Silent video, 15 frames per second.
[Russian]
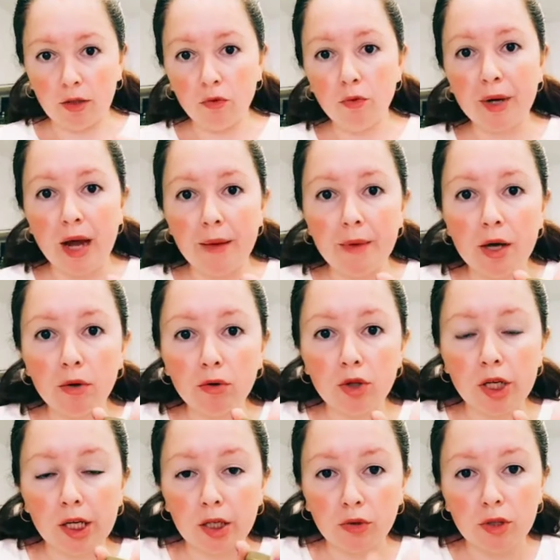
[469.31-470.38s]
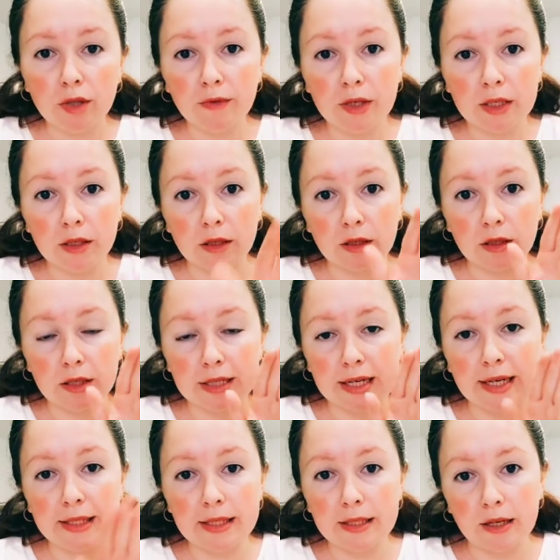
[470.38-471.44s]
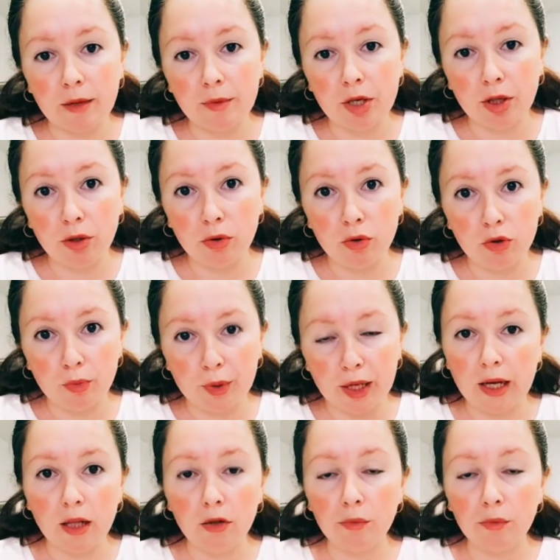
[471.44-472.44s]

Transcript: Ну, про омегу-3, кто не видел, э, заходите ко мне на YouTube-канал.